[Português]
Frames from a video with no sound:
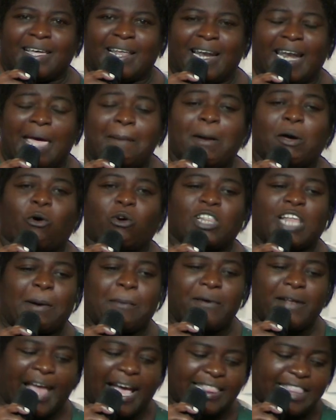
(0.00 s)
Lembra quando a
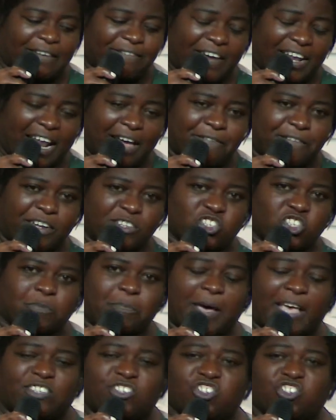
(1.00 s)
mulher estava lavando os
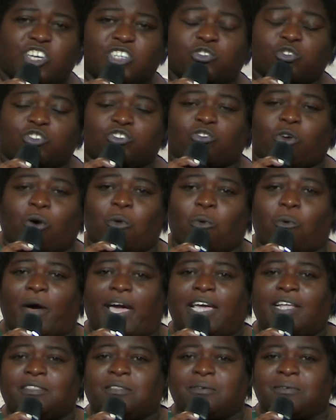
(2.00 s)
pés de Jesus com
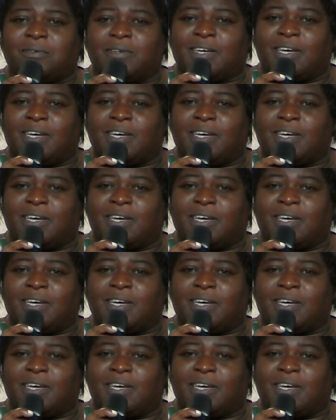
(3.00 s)
unguento?